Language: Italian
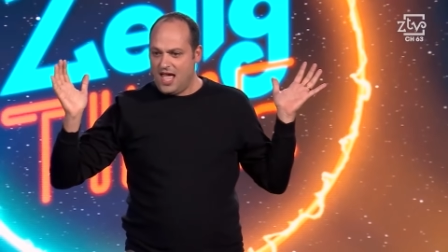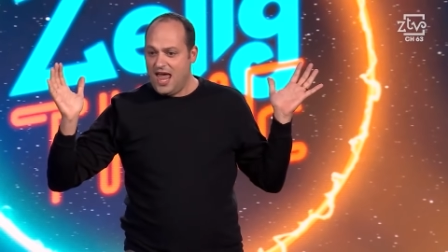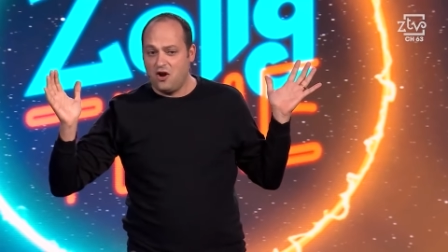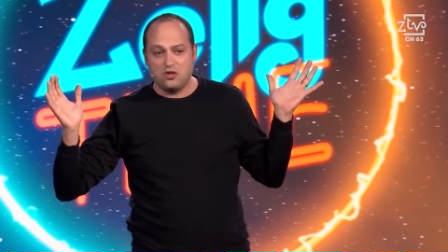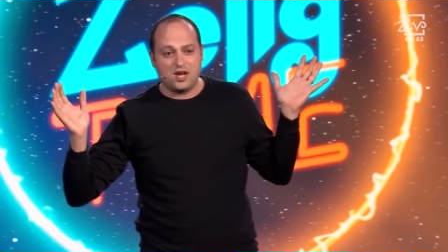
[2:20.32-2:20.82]

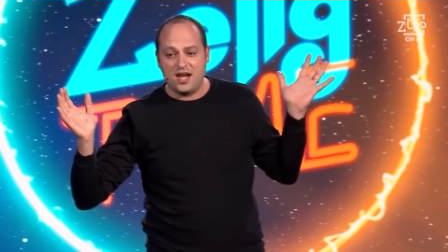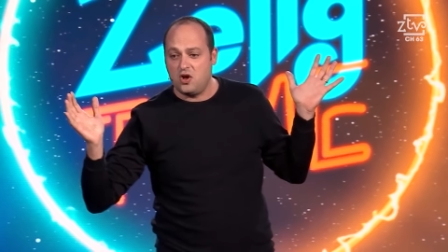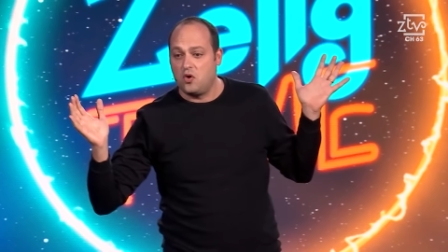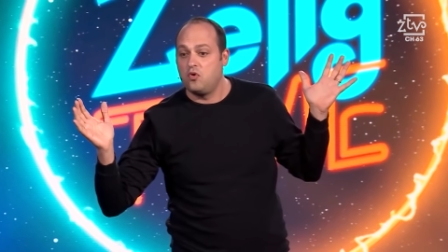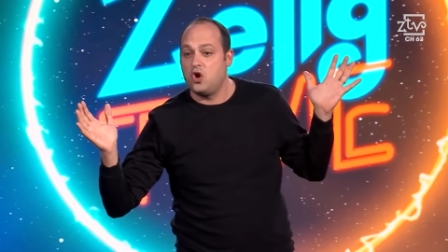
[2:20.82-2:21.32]
Erano treni
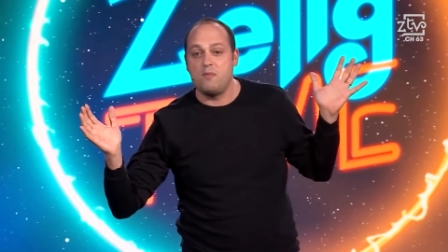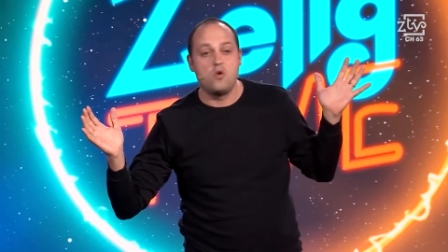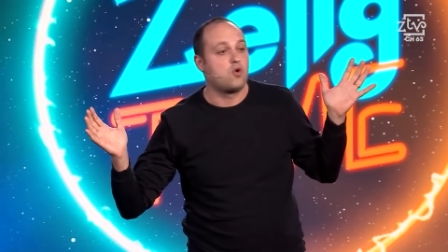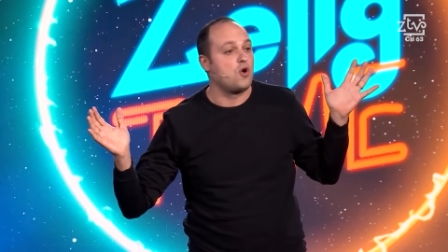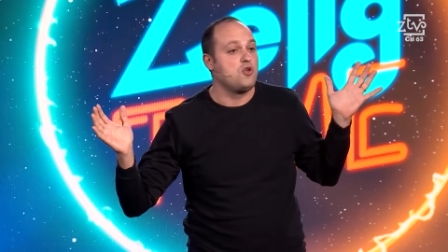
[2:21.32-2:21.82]
con un nome e
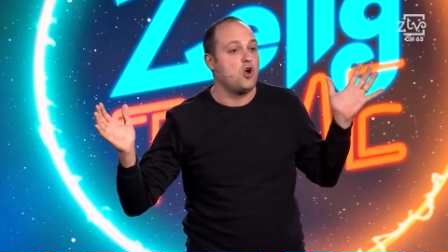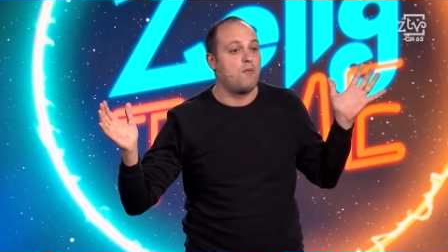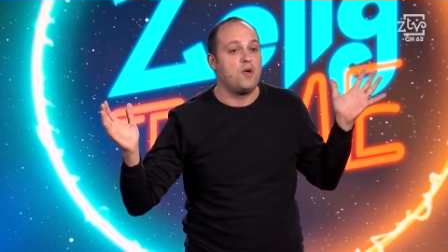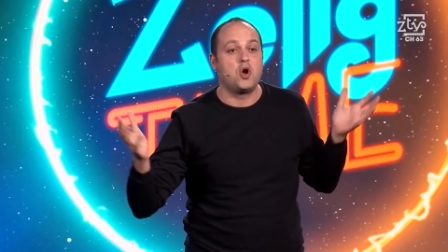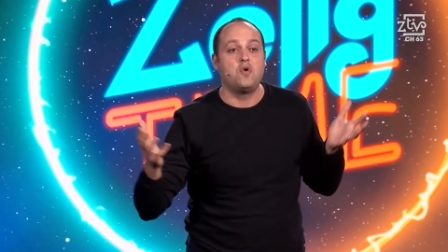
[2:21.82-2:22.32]
un
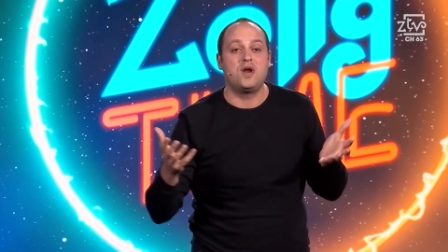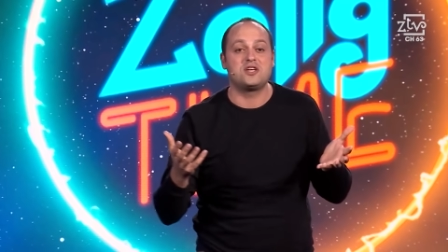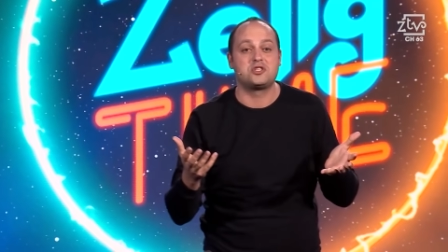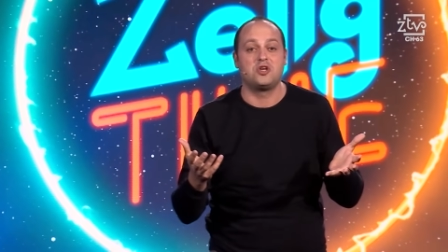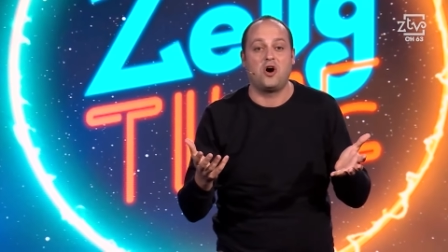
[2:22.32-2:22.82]
cognome, con una
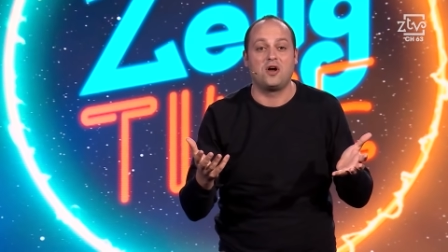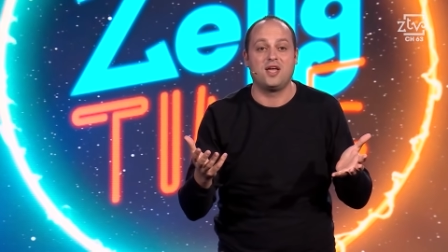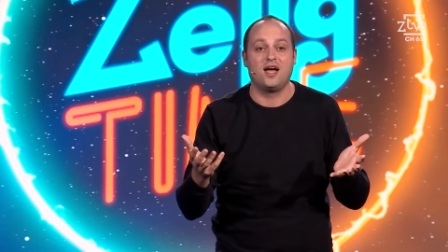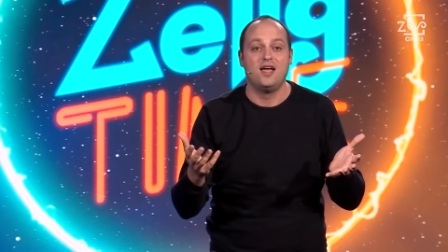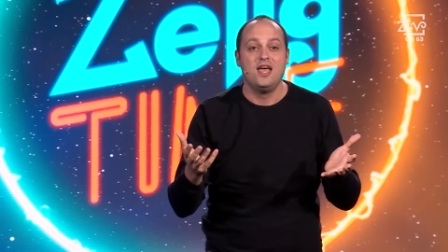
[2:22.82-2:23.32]

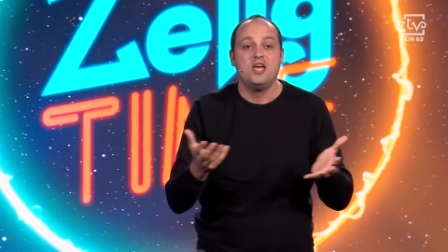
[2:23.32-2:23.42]
storia.